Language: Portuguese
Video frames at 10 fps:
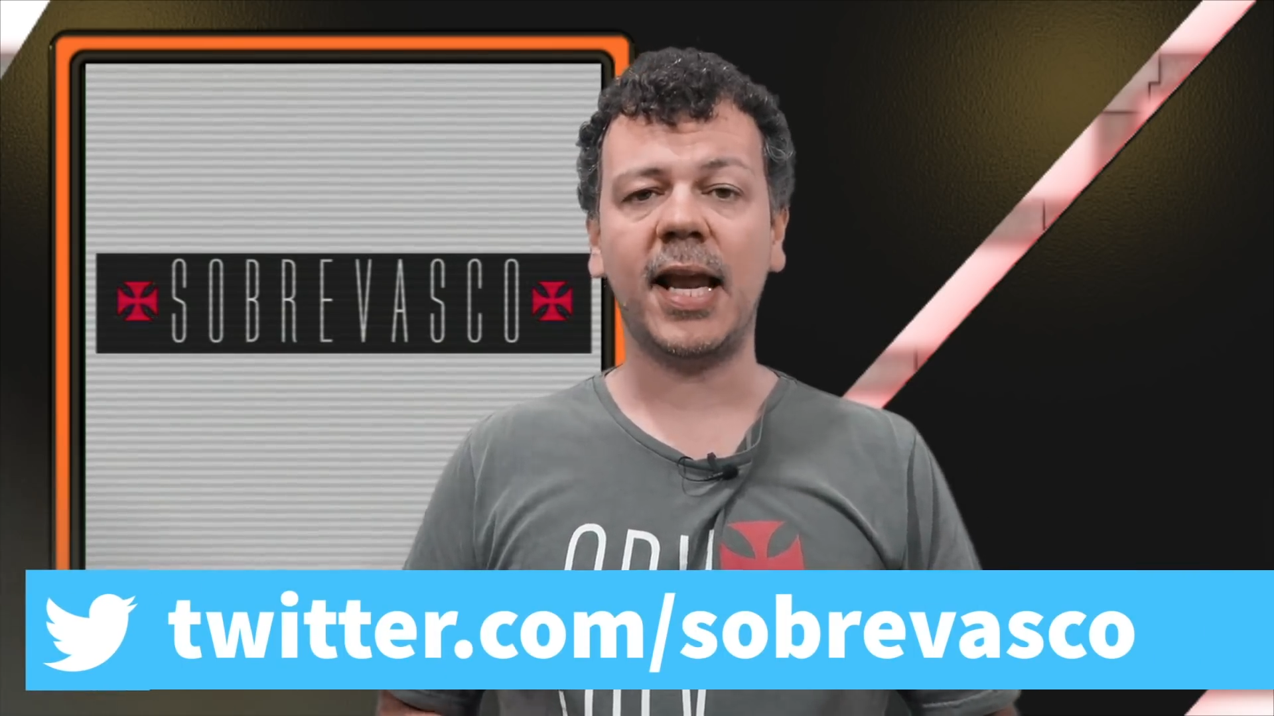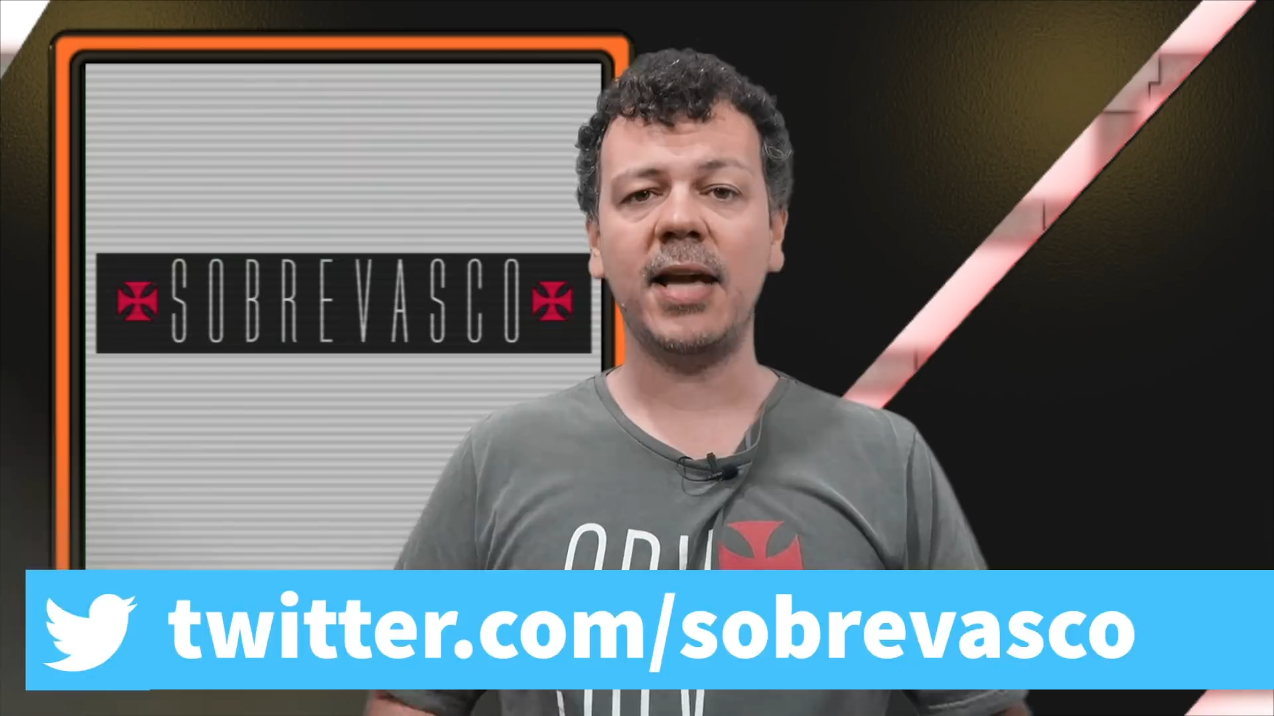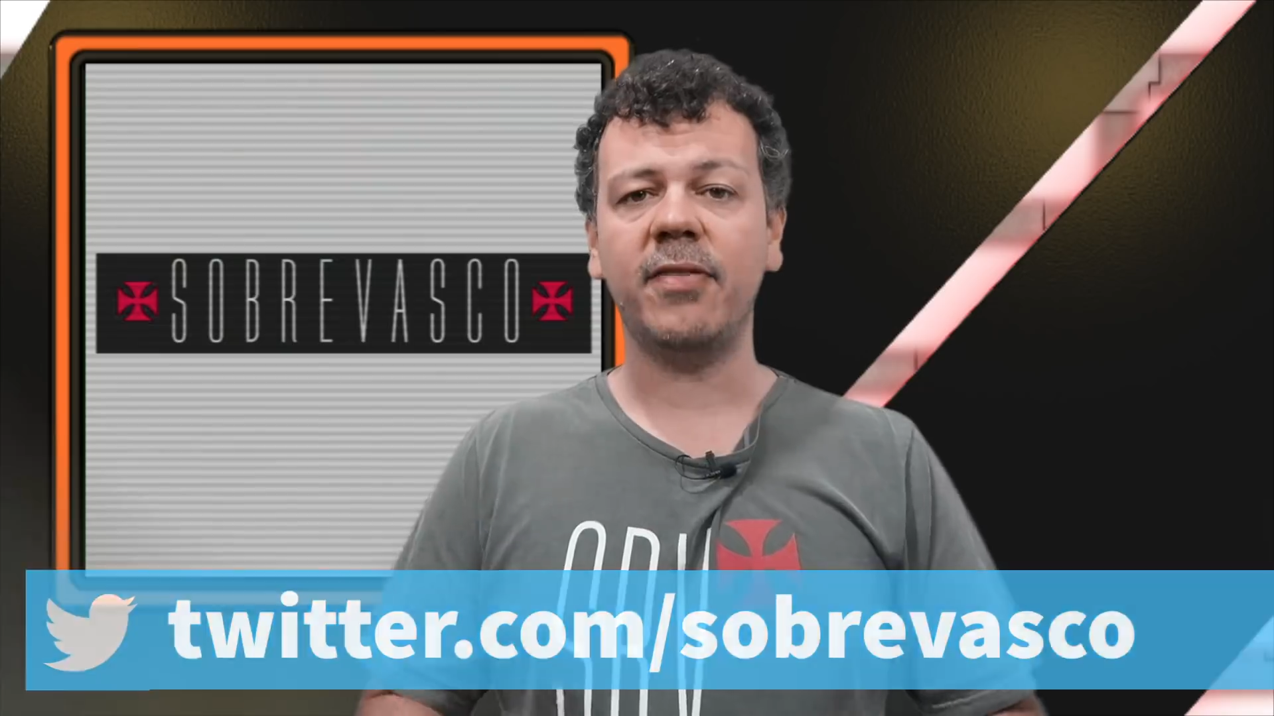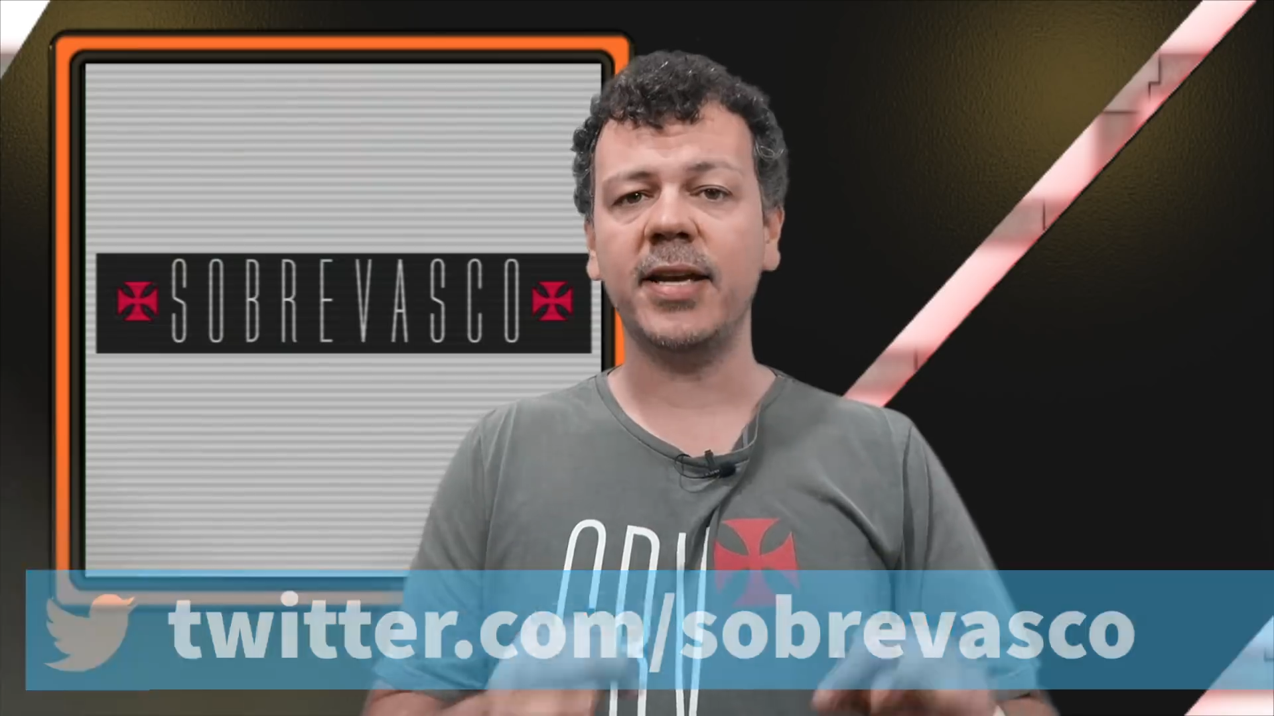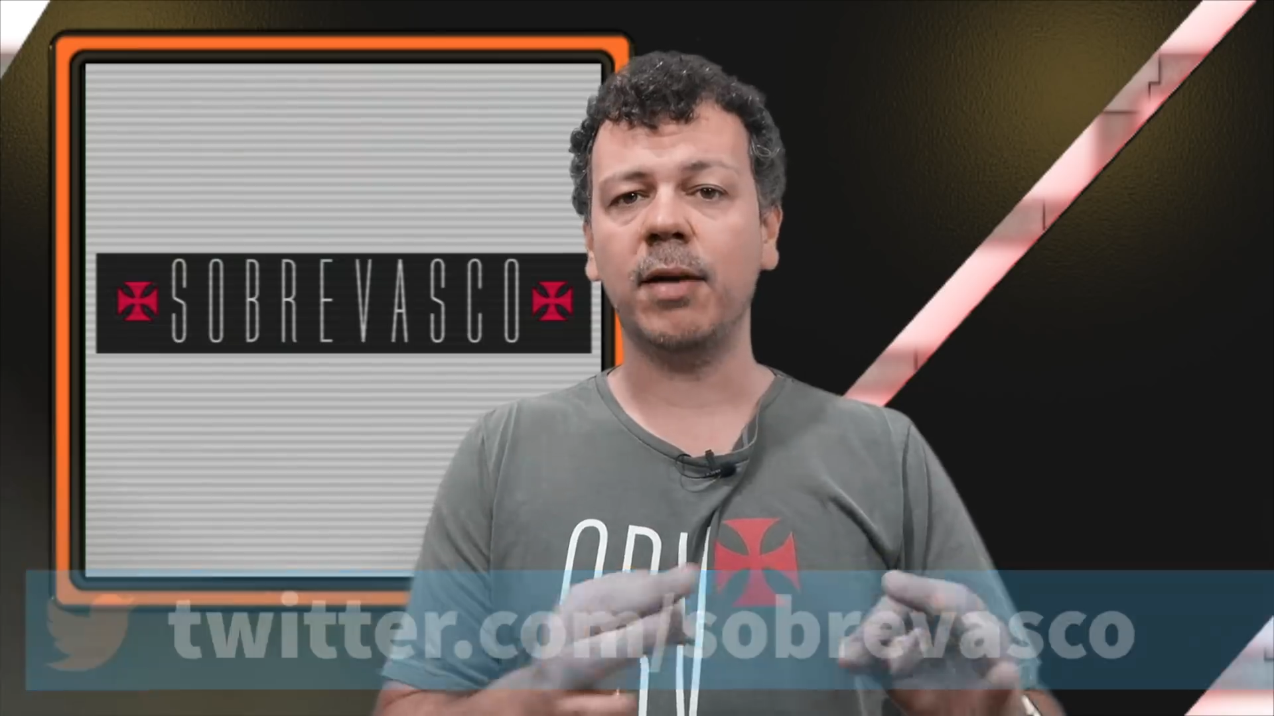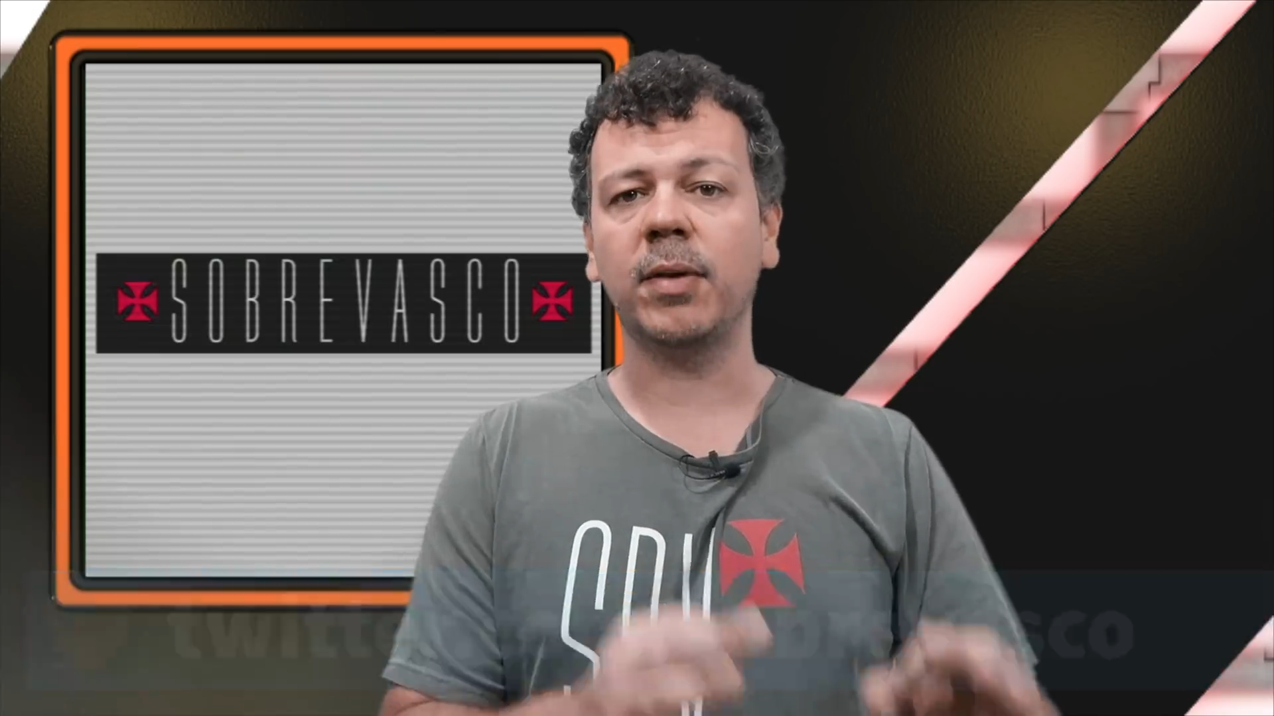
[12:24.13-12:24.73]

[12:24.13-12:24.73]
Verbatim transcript: live aí